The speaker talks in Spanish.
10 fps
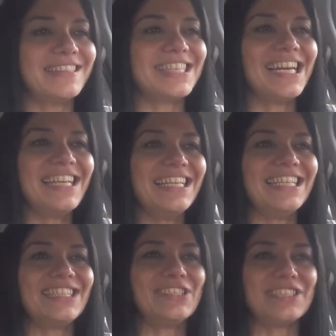y tal,
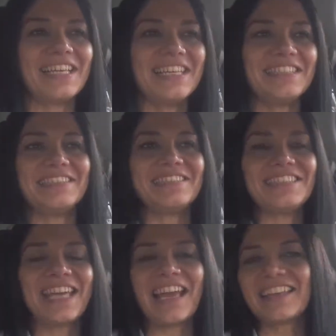y entonces
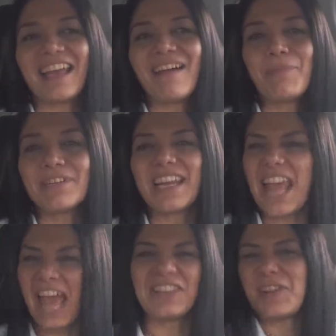ya estaba por ir y
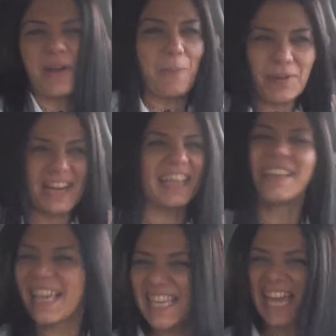dije, ay, no, lo voy a poner,
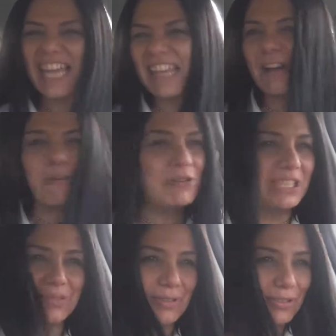que llegue hasta lo
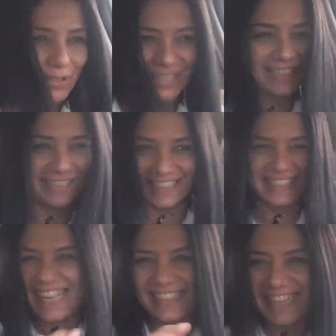último, ¿no? Hasta que
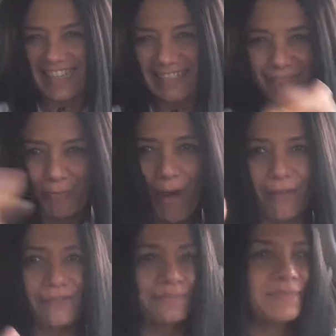así, hasta que,
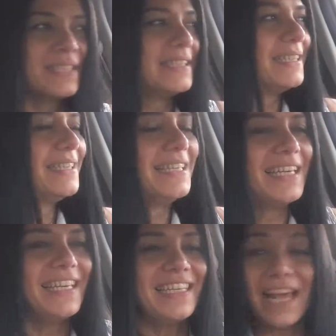
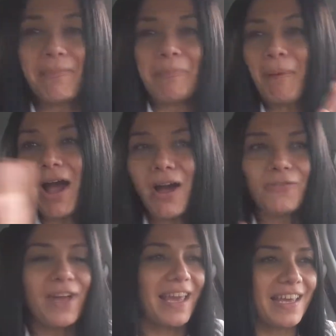y el puff
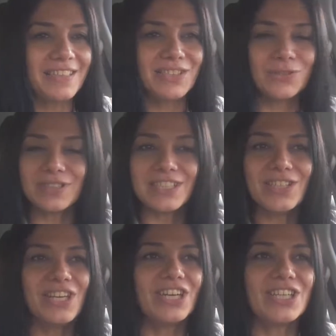es que el
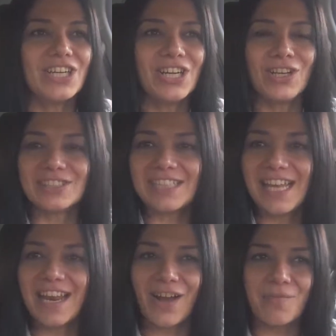surtidor no
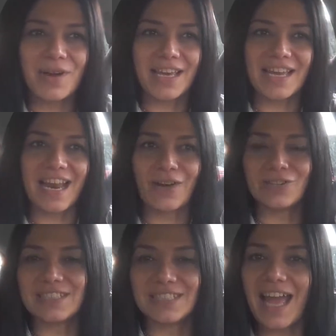tiene como que la
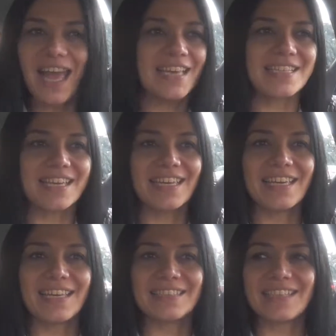cosita esa
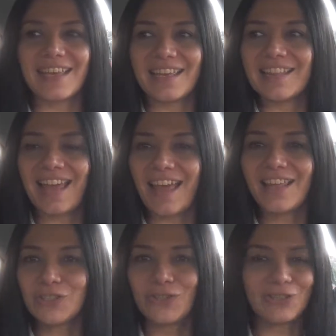que, que se
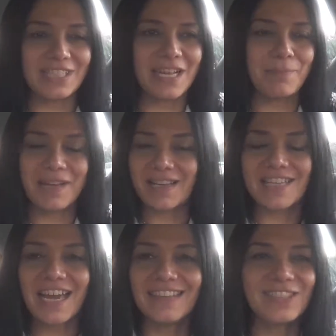deja de surtir apenas
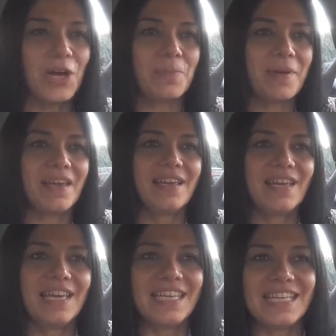llega el tope
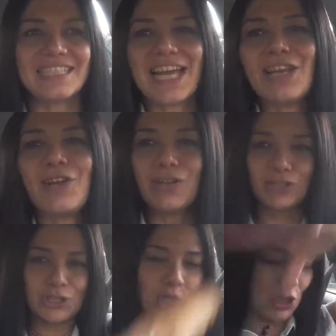y salió
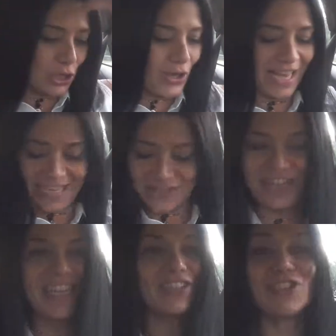el chorro de
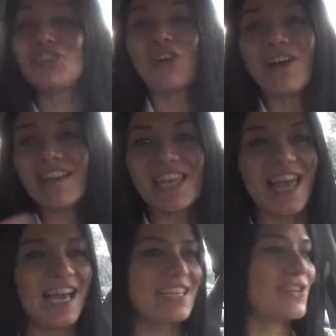gasolina. Estoy toda
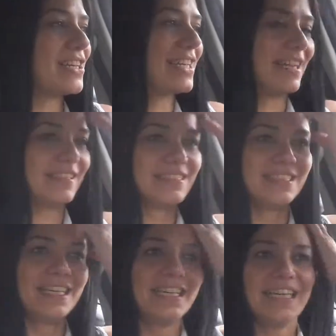bañada de gasolina.
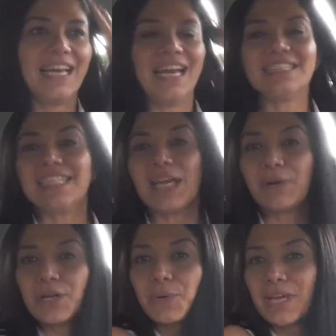Así que
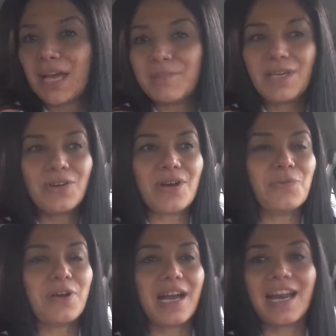bueno, voy camino a
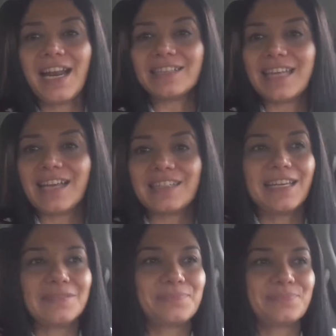buscar a la
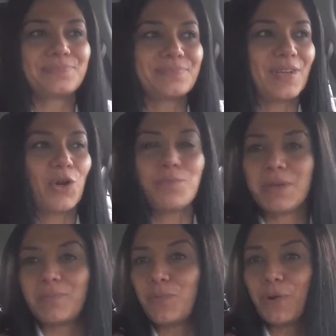tata con
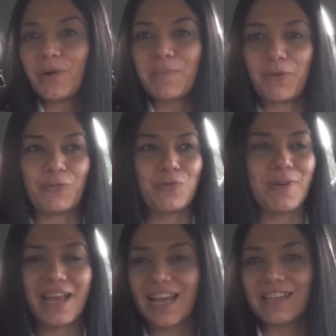mi nuevo
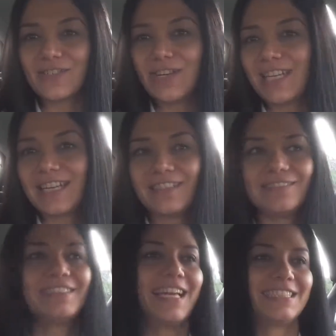perfume de gasolina.
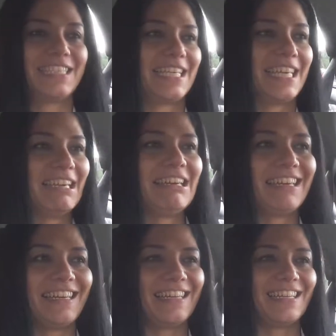Así
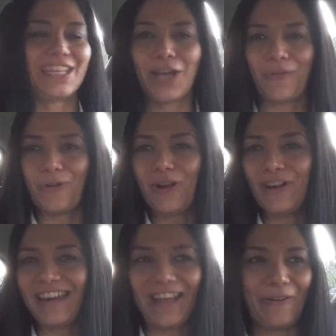que huelo
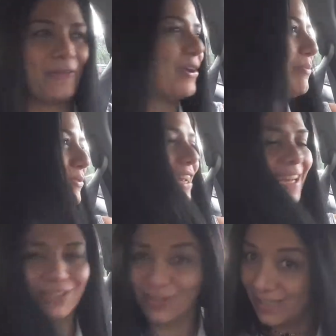rico, huelo a pura
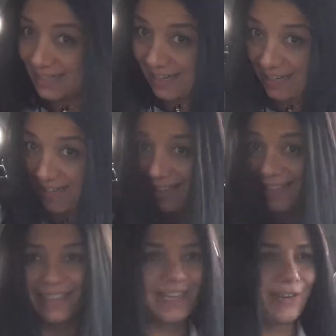gasolina.
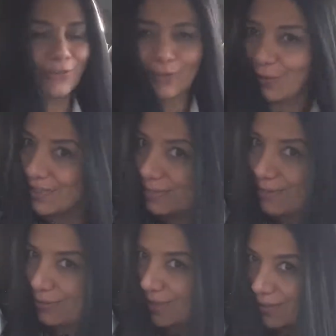Y cuando hago así me
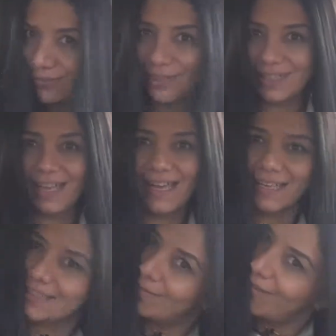estoy dando cuenta de
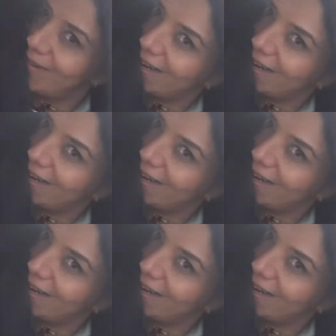que se me ve el